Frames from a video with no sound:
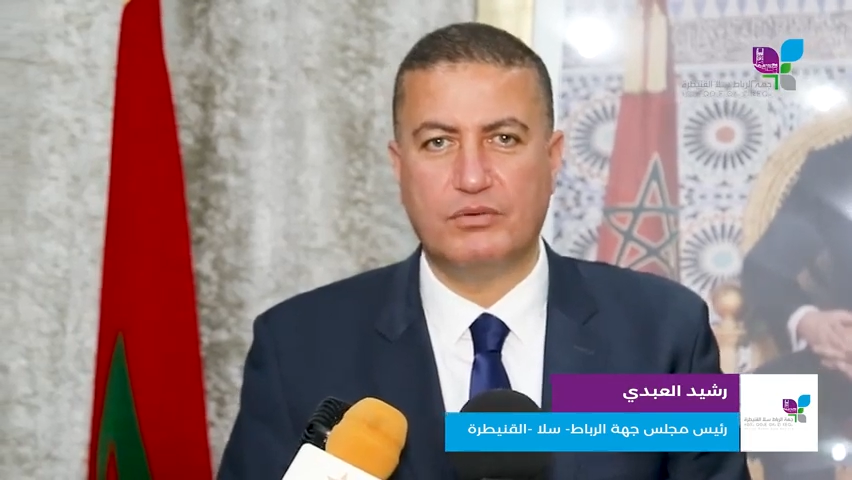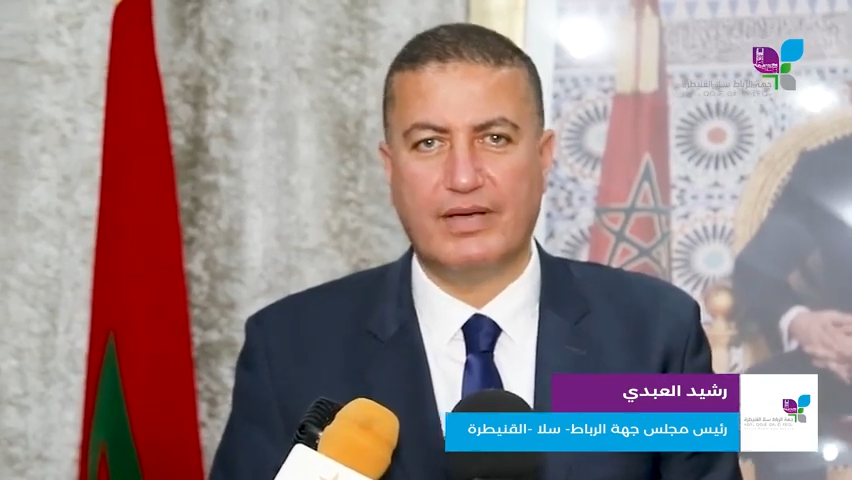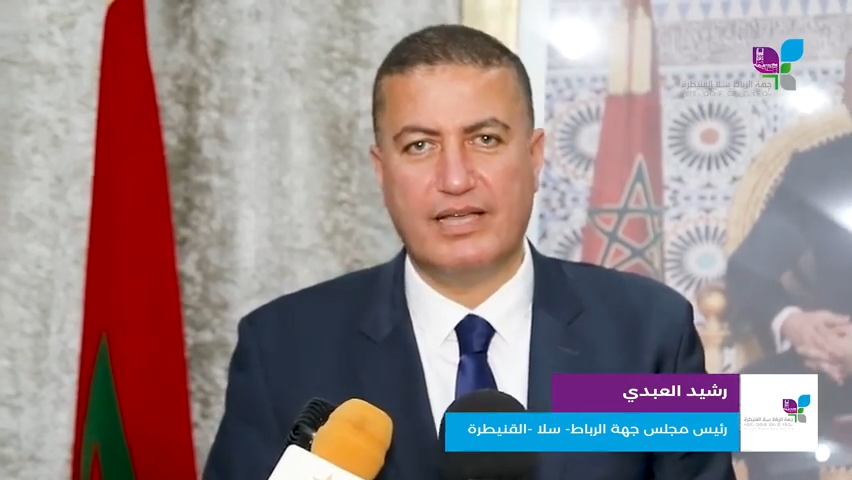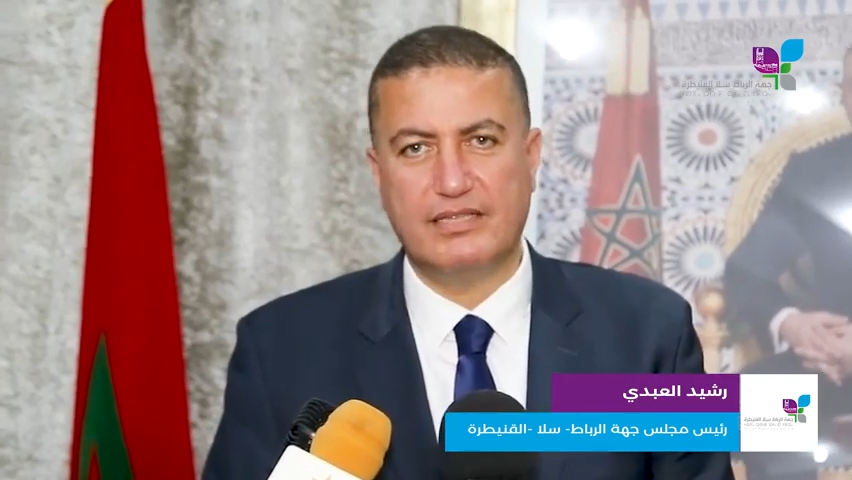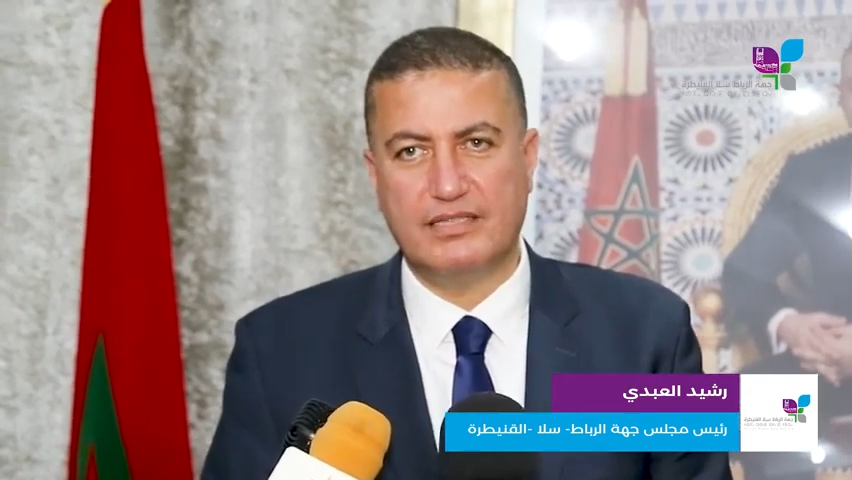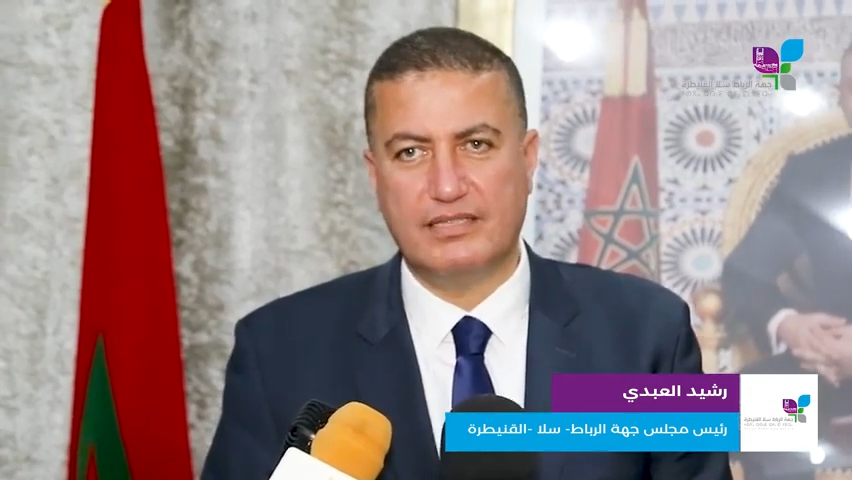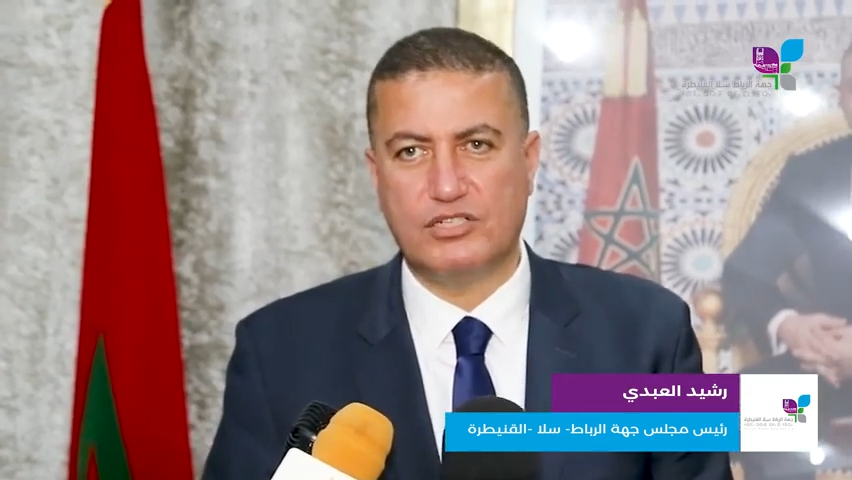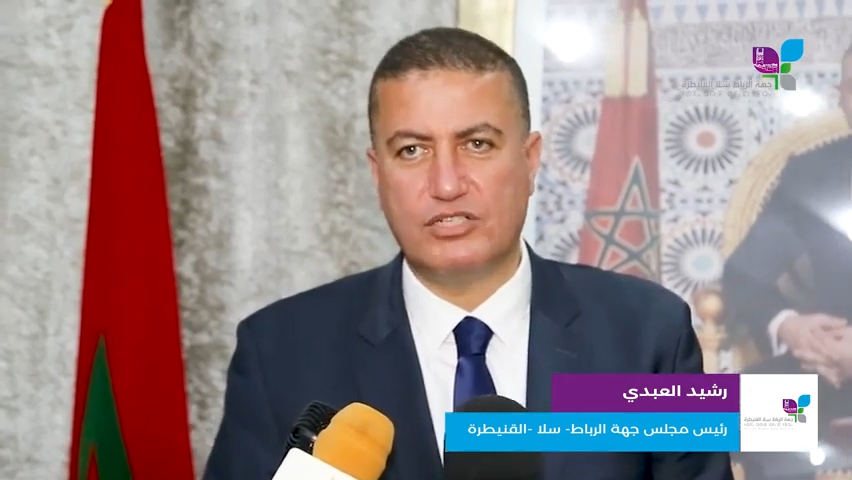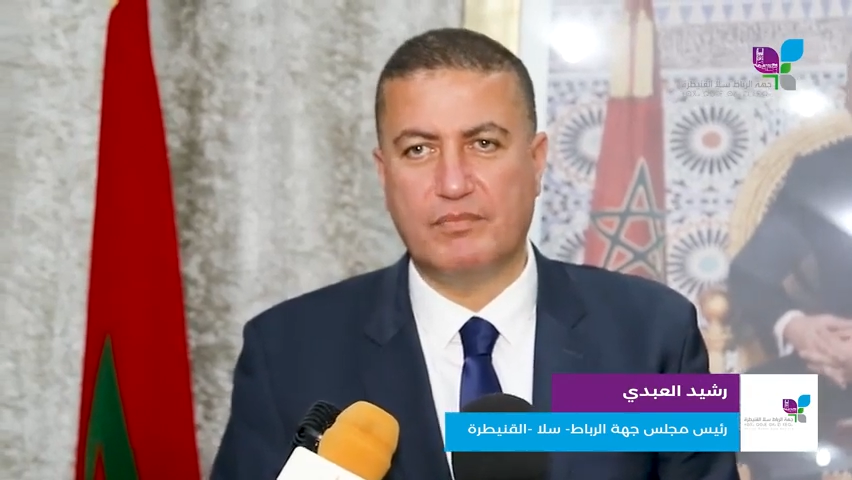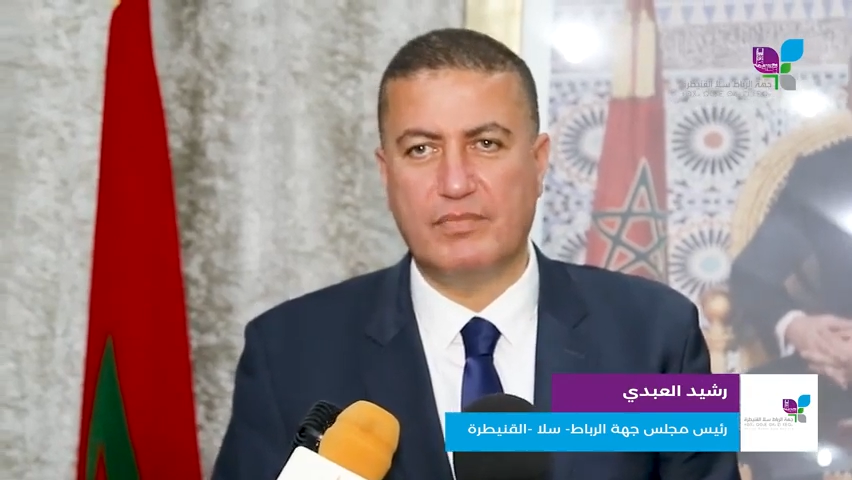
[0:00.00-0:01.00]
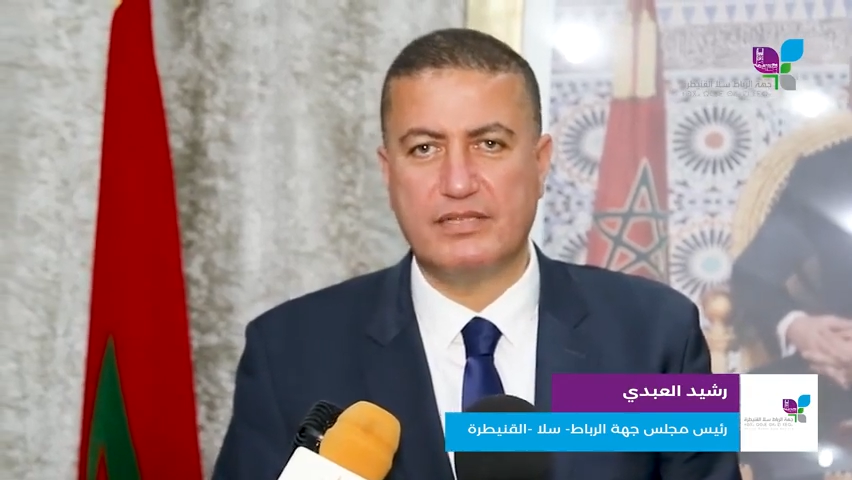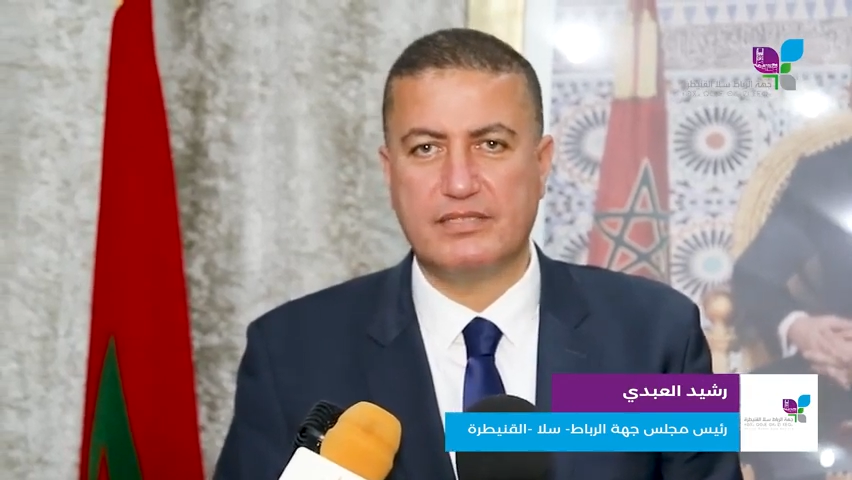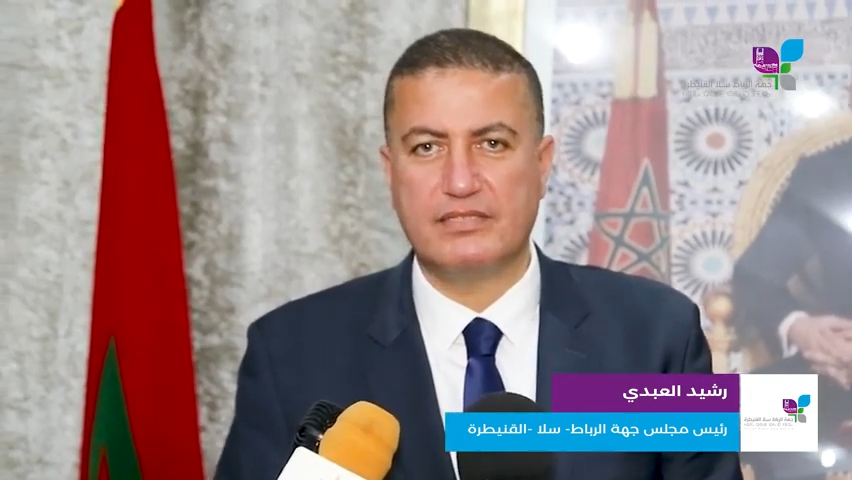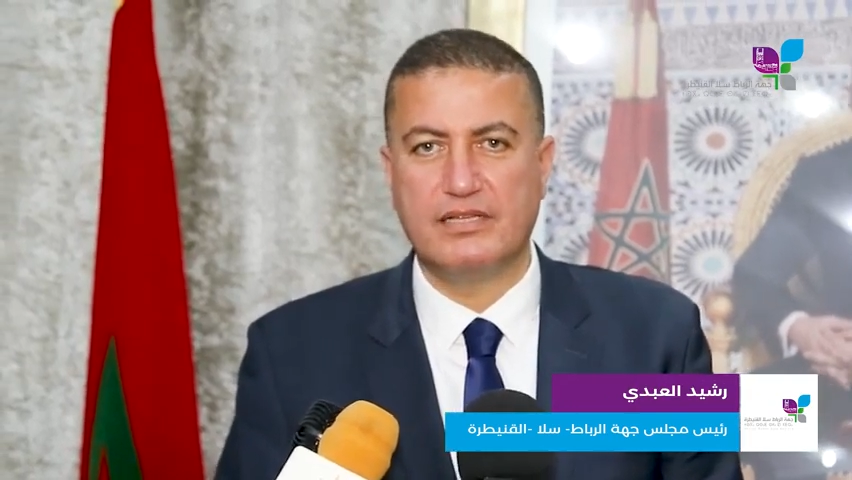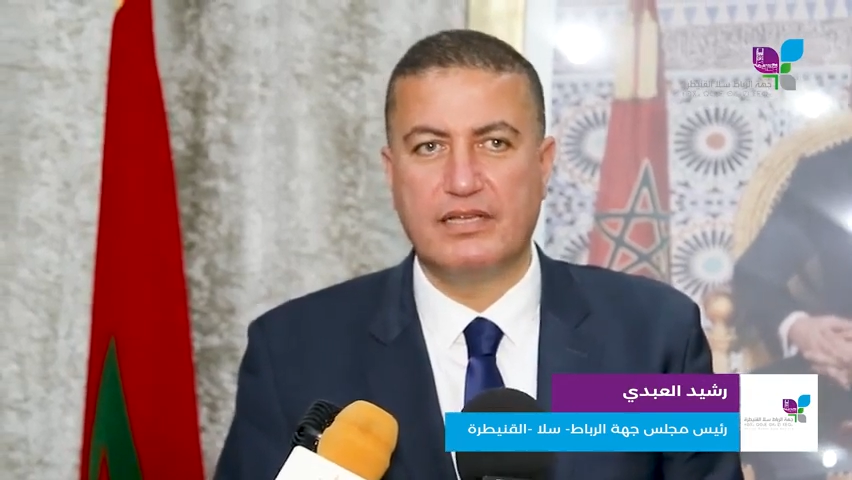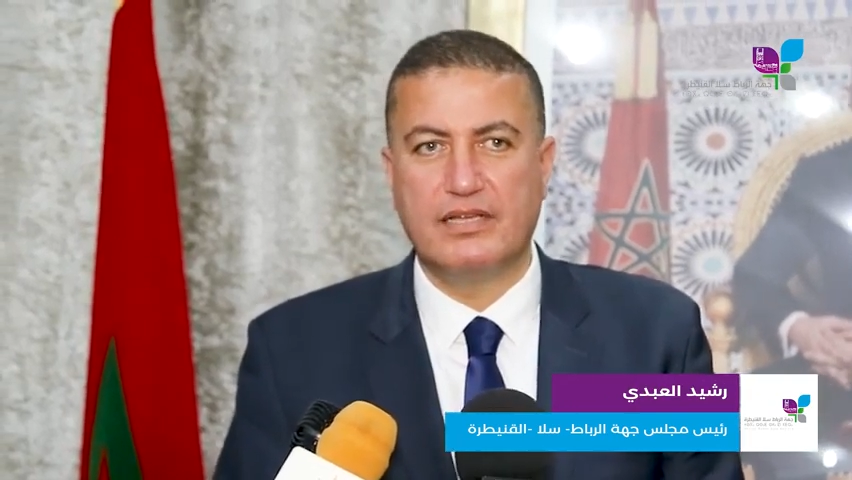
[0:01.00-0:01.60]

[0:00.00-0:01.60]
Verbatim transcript: دورة عادية ديال شهر مارس